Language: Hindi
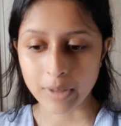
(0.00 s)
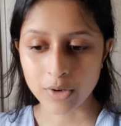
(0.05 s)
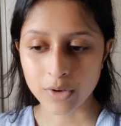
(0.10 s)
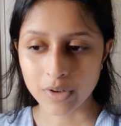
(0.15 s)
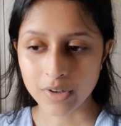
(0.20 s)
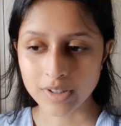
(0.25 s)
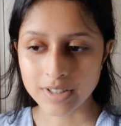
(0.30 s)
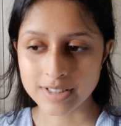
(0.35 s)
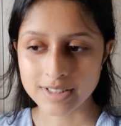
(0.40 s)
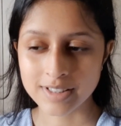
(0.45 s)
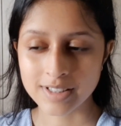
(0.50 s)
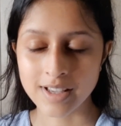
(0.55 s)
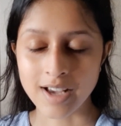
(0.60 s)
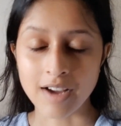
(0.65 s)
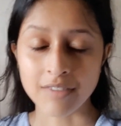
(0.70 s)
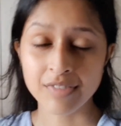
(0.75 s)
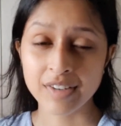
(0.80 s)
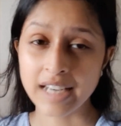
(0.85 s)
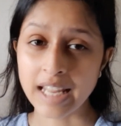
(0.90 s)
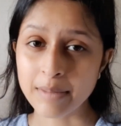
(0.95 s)
बिकॉज़
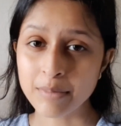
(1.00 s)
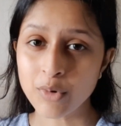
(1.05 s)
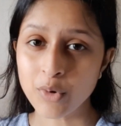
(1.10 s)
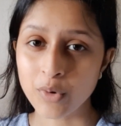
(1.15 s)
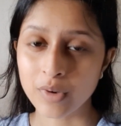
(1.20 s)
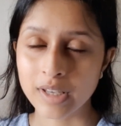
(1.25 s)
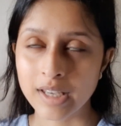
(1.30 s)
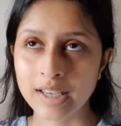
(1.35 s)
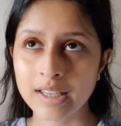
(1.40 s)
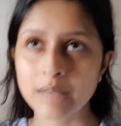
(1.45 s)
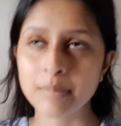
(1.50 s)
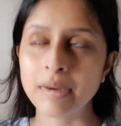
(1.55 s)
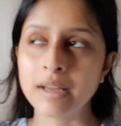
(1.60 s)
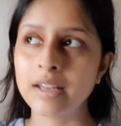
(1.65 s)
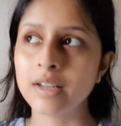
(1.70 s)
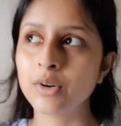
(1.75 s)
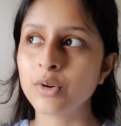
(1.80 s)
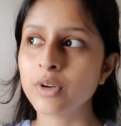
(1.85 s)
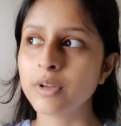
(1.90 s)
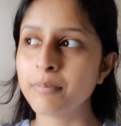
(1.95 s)
काफ़ी टाइम हो गया है कि
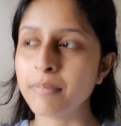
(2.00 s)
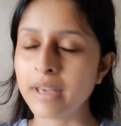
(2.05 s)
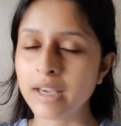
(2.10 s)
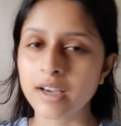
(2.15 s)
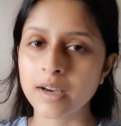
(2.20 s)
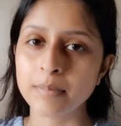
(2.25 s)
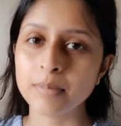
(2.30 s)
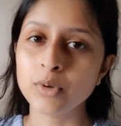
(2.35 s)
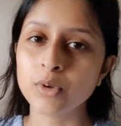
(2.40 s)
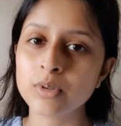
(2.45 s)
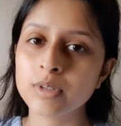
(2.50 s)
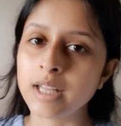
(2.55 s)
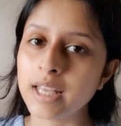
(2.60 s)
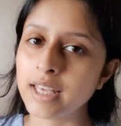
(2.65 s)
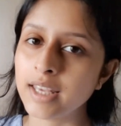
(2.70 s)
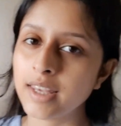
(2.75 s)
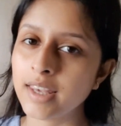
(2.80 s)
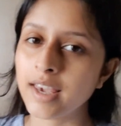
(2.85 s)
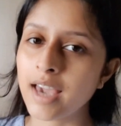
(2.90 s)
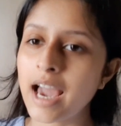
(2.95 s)
मैंने कोई मेकअप लुक
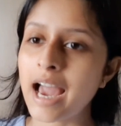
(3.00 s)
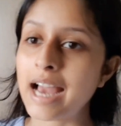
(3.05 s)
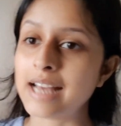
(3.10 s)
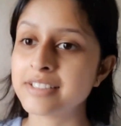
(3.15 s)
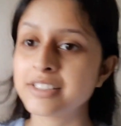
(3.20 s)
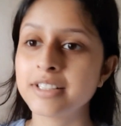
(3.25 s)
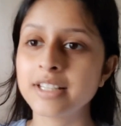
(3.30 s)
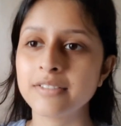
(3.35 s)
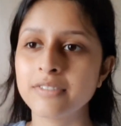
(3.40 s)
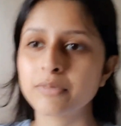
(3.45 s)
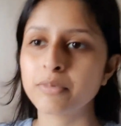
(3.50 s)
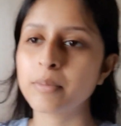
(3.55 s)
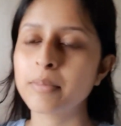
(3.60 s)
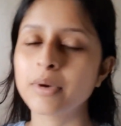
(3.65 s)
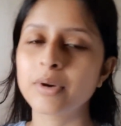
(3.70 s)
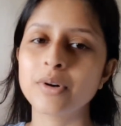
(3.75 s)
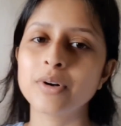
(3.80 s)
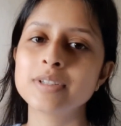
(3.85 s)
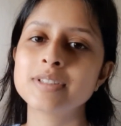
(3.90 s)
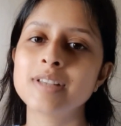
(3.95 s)
नहीं किया वी में
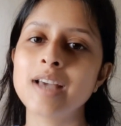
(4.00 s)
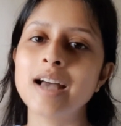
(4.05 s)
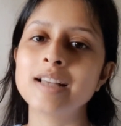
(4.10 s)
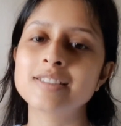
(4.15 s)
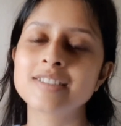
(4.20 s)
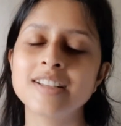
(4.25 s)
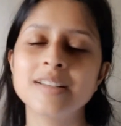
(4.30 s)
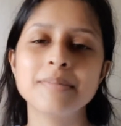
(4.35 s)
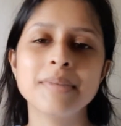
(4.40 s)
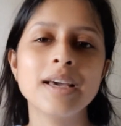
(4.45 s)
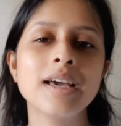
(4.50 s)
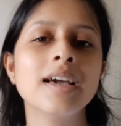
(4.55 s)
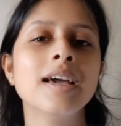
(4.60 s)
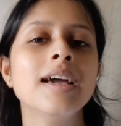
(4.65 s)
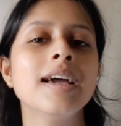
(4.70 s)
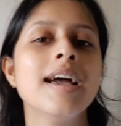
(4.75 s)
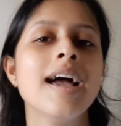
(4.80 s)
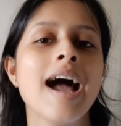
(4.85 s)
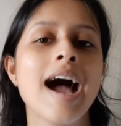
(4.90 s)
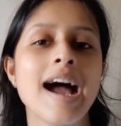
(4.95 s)
बिकॉज़ आजकल मैं
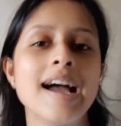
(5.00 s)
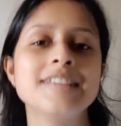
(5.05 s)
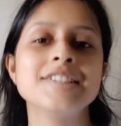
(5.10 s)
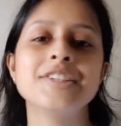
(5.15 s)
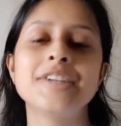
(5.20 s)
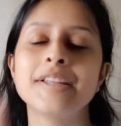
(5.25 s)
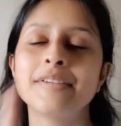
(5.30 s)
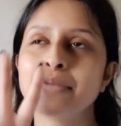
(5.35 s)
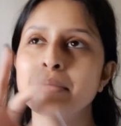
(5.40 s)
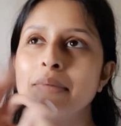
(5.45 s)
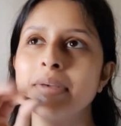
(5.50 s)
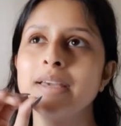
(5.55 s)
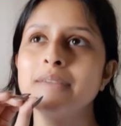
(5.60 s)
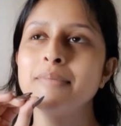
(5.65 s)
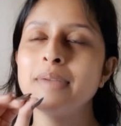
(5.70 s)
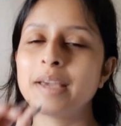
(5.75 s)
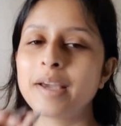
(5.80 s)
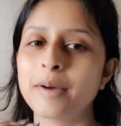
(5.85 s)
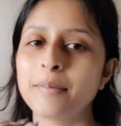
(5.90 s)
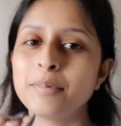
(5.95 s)
वी
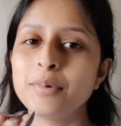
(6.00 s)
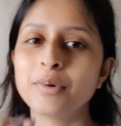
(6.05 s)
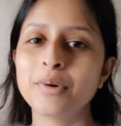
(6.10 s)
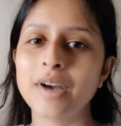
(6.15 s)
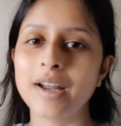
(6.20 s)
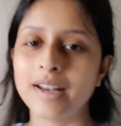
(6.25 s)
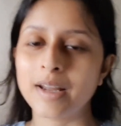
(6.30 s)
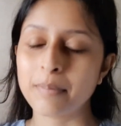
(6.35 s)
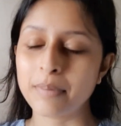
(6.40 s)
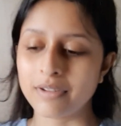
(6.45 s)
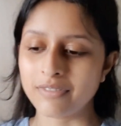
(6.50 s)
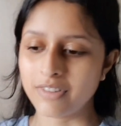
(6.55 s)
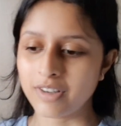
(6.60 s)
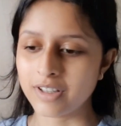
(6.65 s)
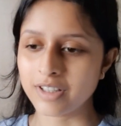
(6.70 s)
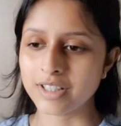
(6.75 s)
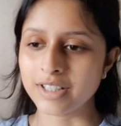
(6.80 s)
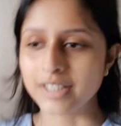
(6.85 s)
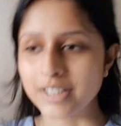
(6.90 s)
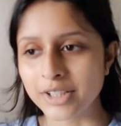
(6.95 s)
में मेकअप लुक करना
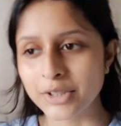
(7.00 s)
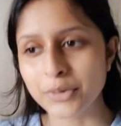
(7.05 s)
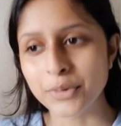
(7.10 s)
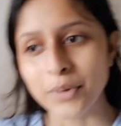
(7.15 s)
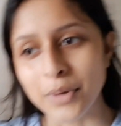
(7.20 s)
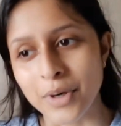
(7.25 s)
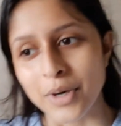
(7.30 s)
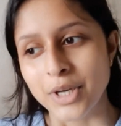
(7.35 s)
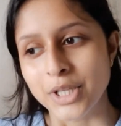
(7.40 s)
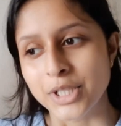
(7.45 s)
प्रेफर करती हूँ